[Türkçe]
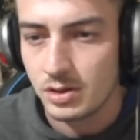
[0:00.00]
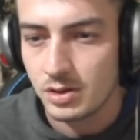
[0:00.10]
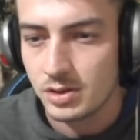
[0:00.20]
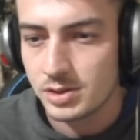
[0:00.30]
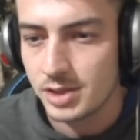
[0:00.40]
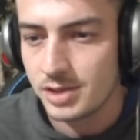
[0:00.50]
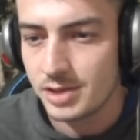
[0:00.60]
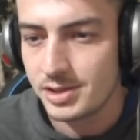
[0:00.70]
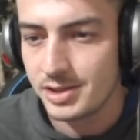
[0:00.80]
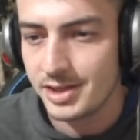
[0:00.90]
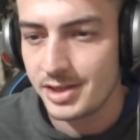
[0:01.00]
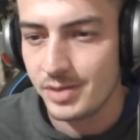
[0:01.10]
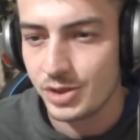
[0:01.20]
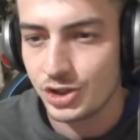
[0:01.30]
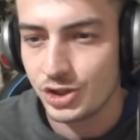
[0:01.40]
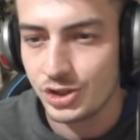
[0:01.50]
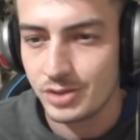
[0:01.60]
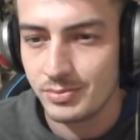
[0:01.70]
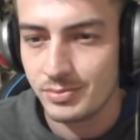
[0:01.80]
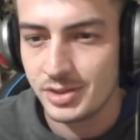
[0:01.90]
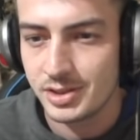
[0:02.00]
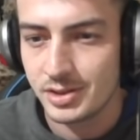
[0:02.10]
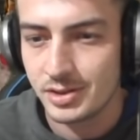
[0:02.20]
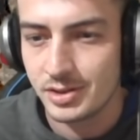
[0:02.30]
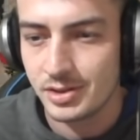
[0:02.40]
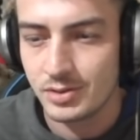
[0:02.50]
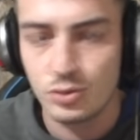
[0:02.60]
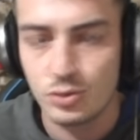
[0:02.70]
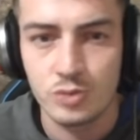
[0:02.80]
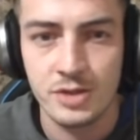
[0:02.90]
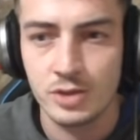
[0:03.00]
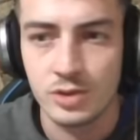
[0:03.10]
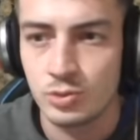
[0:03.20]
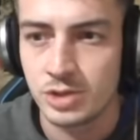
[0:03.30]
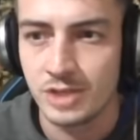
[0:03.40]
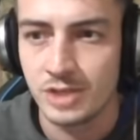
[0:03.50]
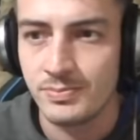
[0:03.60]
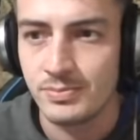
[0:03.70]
saat 8.55. Biz Uruk Blade'e uzayalım.